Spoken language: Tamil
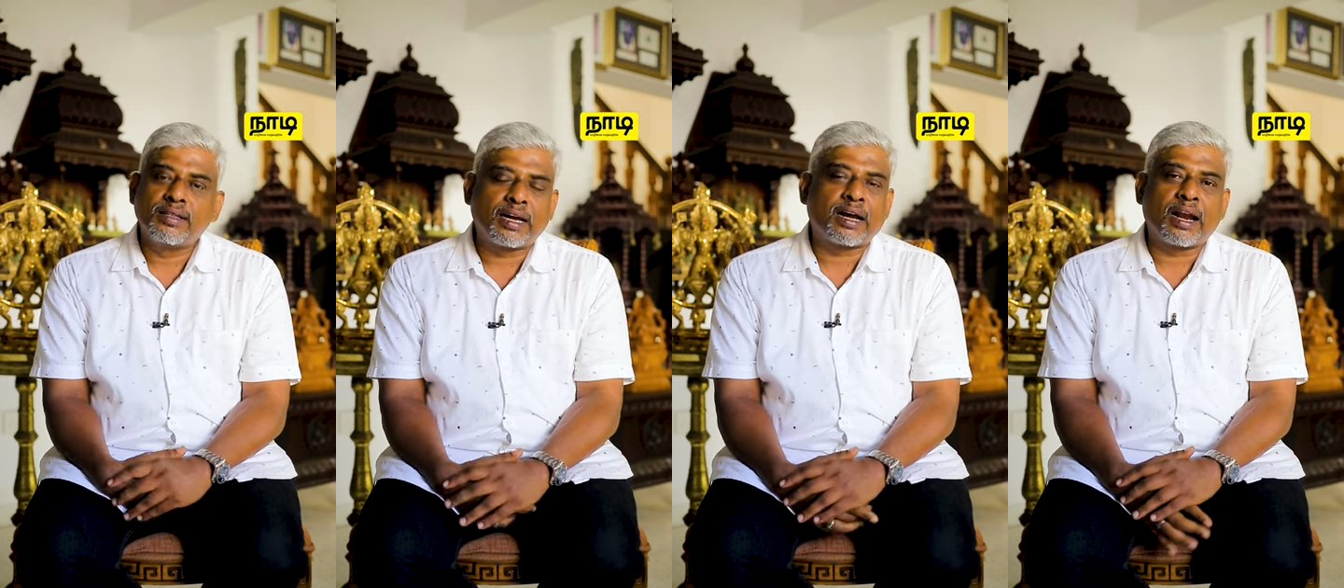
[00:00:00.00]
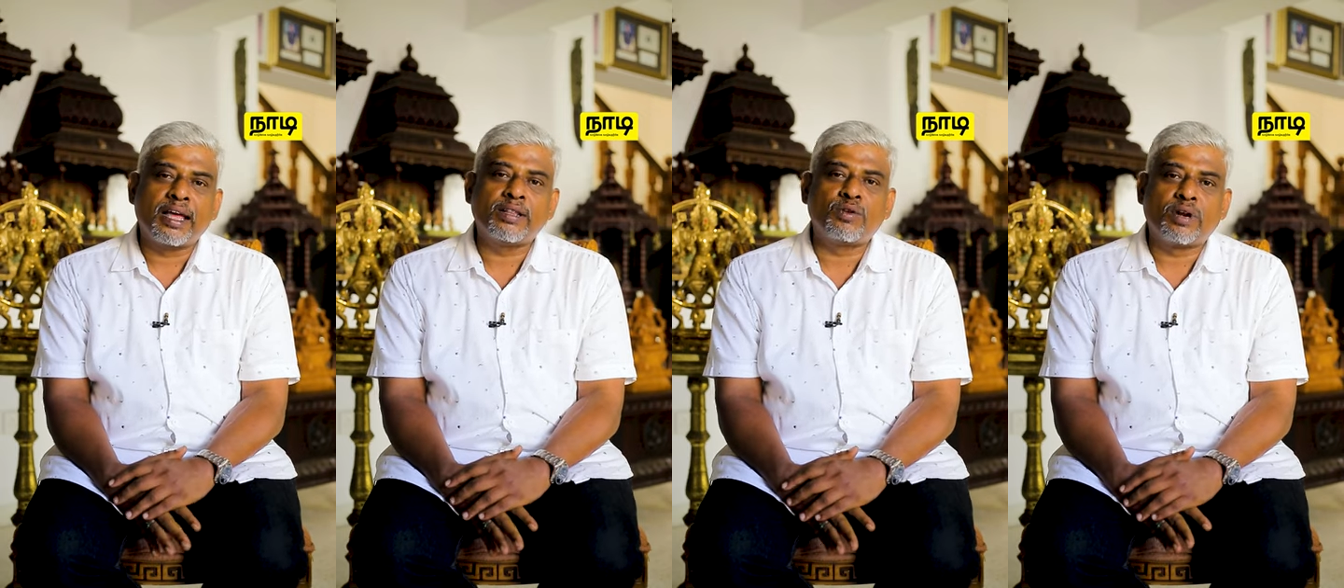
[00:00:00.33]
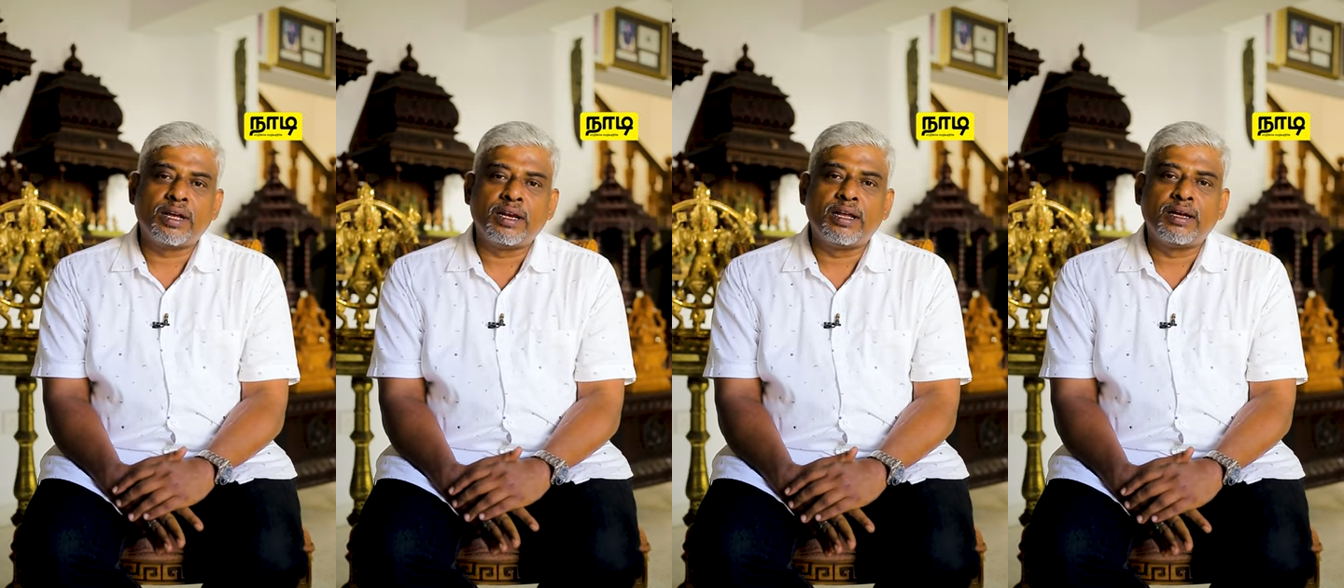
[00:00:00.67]
இந்த
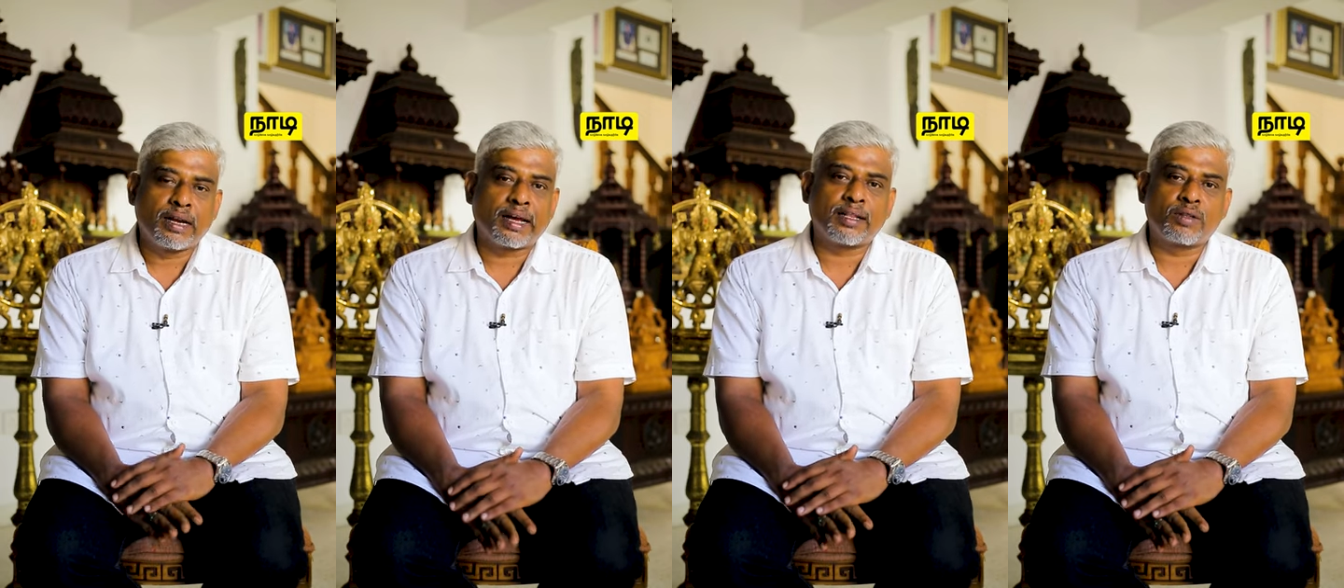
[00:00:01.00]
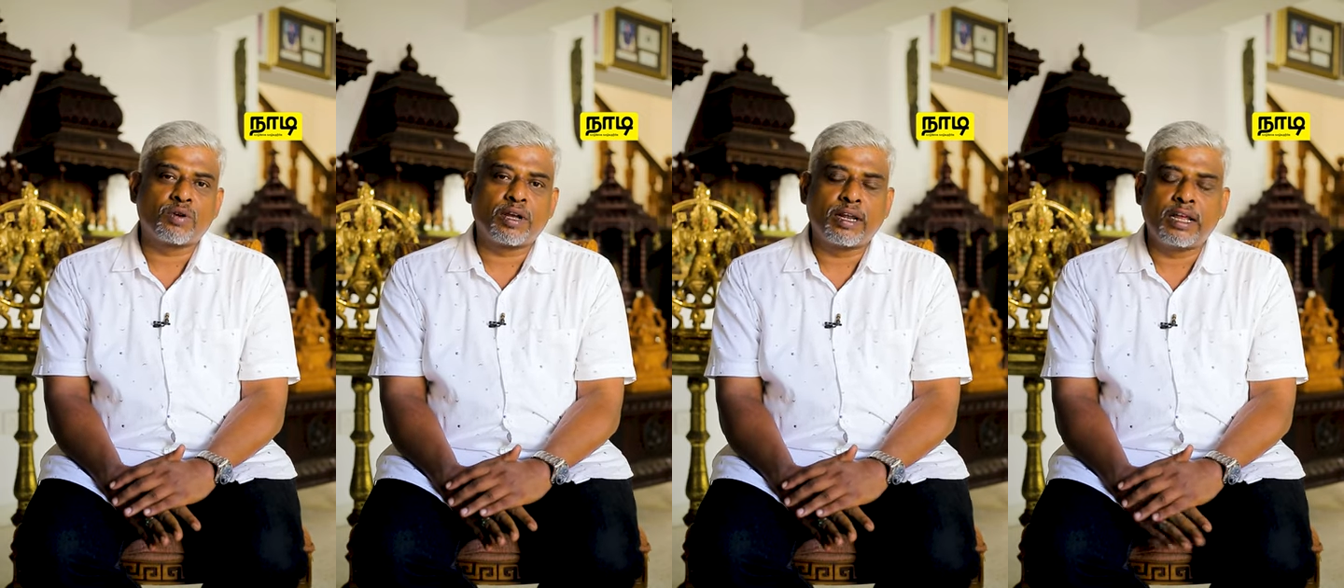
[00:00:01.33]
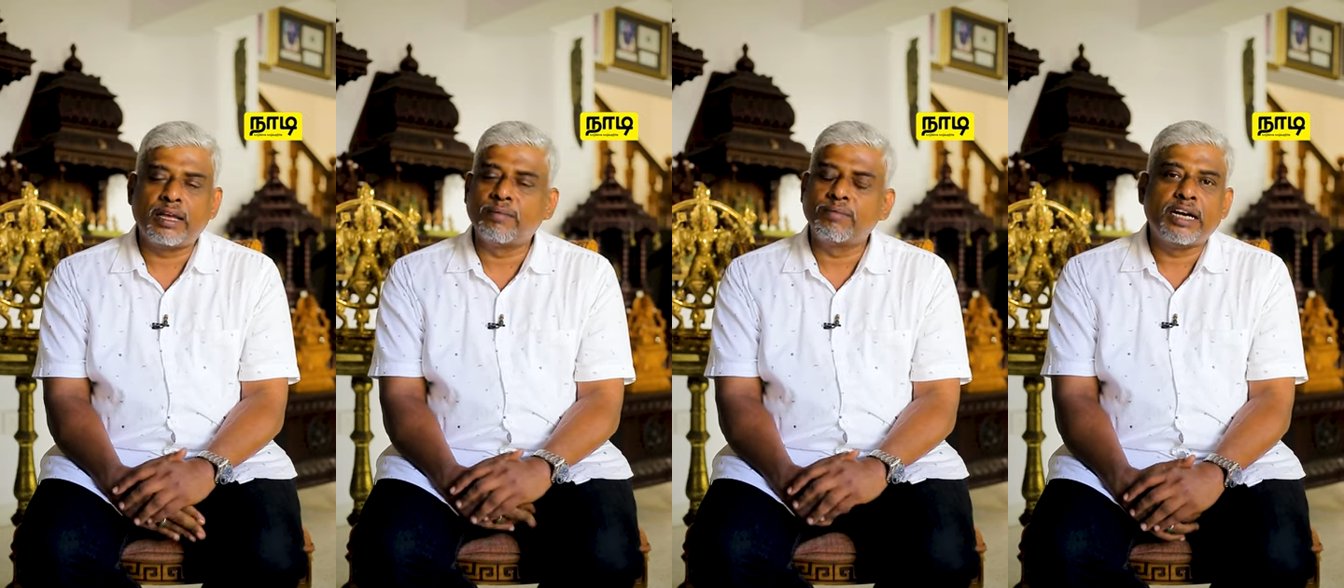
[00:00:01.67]
கலைத்துறையில் நகத்துறையிலையும்